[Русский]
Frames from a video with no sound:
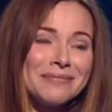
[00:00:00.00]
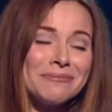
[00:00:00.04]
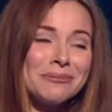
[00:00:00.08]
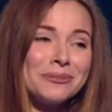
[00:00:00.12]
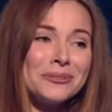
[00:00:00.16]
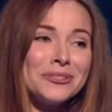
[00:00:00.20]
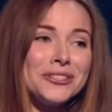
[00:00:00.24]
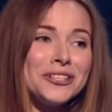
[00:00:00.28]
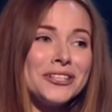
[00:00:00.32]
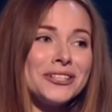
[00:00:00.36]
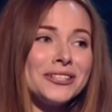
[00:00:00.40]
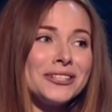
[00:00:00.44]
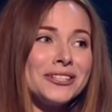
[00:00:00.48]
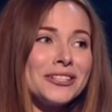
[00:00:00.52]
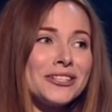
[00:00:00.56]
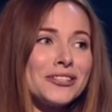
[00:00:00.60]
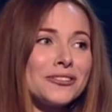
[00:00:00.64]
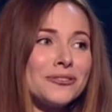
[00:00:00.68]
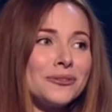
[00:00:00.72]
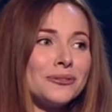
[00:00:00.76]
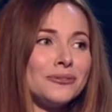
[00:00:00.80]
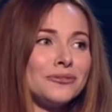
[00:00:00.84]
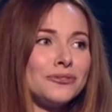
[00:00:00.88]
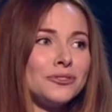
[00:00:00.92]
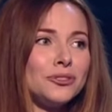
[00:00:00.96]
так получилось,
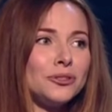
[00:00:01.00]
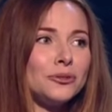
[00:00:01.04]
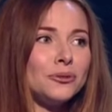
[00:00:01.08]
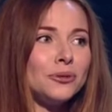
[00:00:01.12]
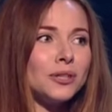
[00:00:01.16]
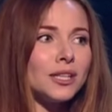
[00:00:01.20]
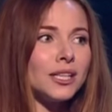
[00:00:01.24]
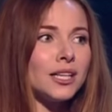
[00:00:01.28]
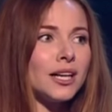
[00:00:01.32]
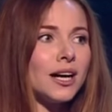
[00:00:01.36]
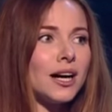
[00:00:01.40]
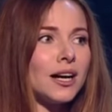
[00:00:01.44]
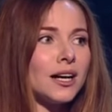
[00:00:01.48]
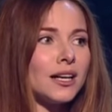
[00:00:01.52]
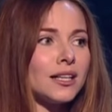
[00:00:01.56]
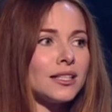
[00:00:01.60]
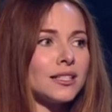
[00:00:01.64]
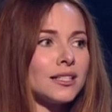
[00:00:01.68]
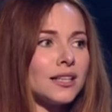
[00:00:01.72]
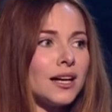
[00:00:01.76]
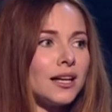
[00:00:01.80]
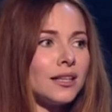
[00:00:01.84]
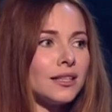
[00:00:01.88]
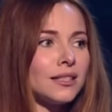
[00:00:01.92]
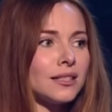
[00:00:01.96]
что вдруг я
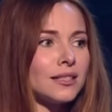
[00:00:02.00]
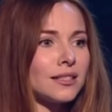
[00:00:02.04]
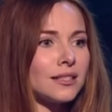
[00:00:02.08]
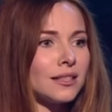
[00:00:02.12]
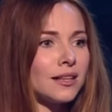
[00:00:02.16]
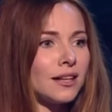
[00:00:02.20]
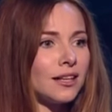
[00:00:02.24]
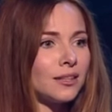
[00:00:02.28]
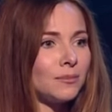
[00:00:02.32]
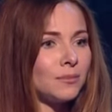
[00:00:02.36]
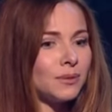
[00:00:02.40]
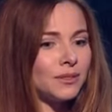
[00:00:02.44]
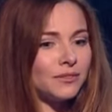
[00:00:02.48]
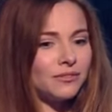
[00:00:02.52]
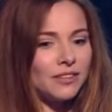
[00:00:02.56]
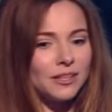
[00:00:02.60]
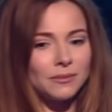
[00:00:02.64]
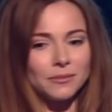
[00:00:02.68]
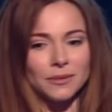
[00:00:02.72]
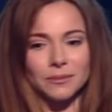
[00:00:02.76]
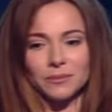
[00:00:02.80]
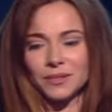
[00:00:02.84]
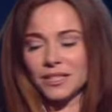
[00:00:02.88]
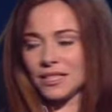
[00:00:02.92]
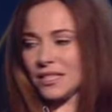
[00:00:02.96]
оказалась, как бы
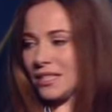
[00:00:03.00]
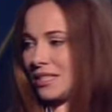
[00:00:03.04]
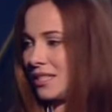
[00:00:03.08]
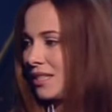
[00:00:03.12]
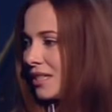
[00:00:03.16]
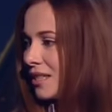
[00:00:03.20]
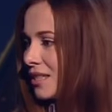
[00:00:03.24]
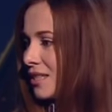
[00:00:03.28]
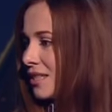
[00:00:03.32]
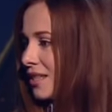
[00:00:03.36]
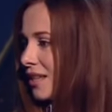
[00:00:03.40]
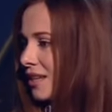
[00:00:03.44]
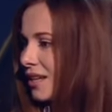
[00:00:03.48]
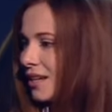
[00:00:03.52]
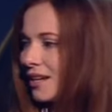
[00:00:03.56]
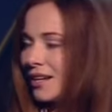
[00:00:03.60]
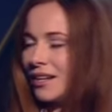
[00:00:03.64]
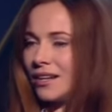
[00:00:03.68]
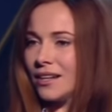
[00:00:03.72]
вам объяснить,